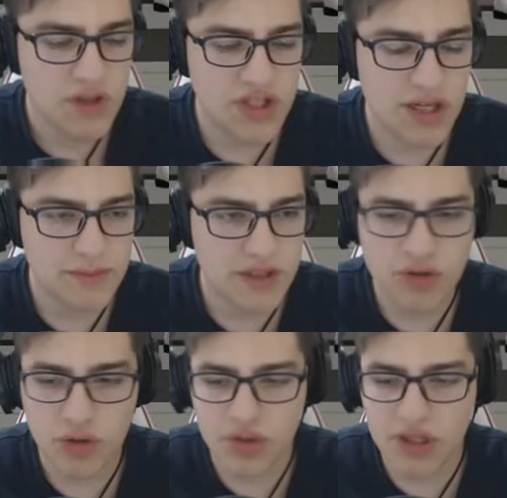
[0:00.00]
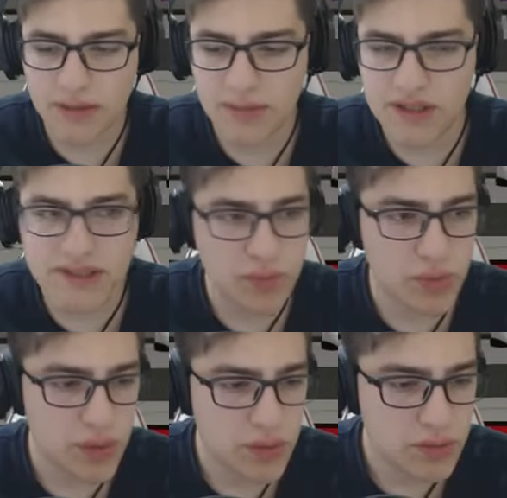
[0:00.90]
Çıkartmak istiyorum. Çıkartma nasıl
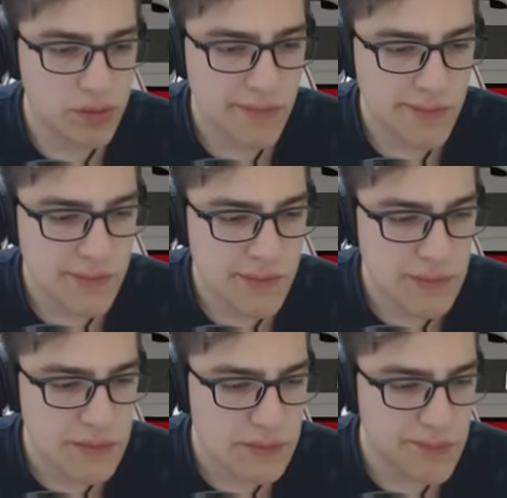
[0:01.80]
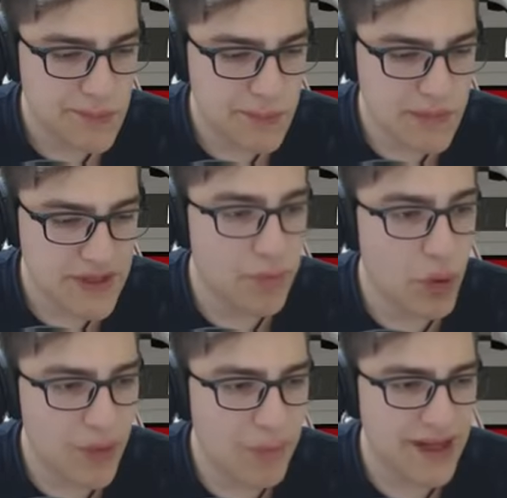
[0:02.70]
yapılıyor? Hmm,
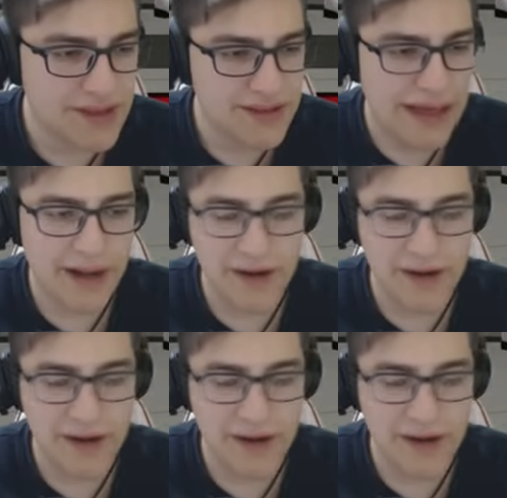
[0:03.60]
remove part.